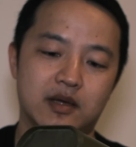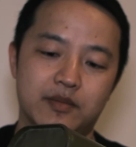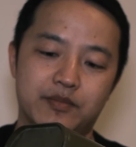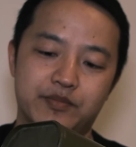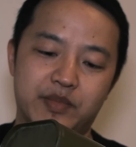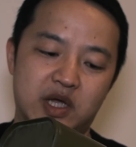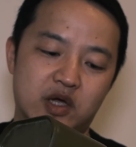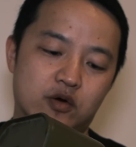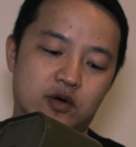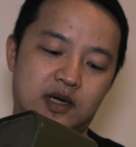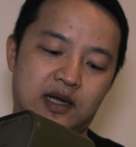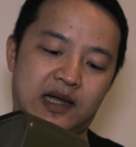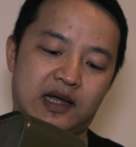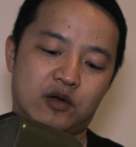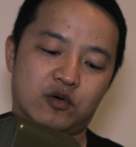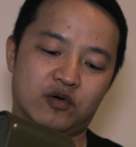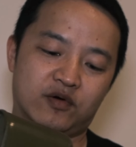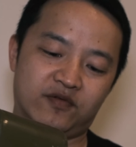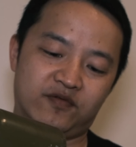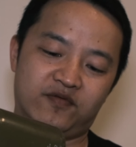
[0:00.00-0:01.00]
没有开
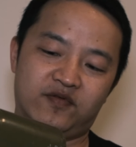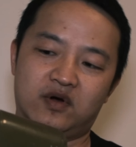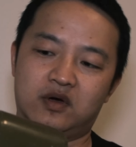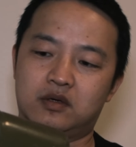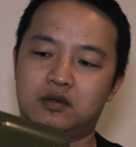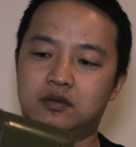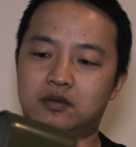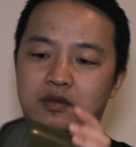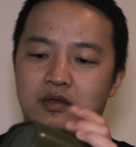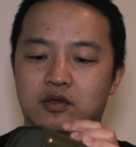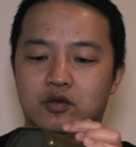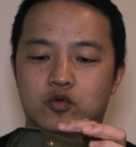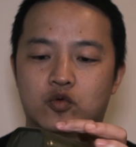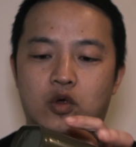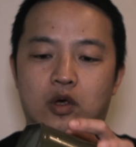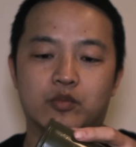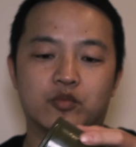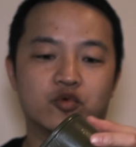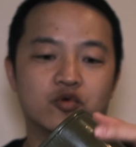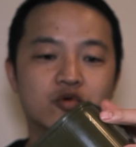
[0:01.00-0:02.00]
过封，
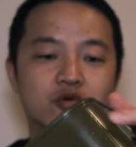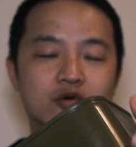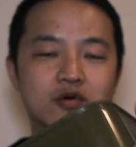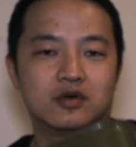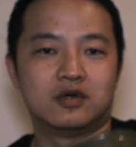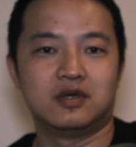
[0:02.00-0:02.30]
全部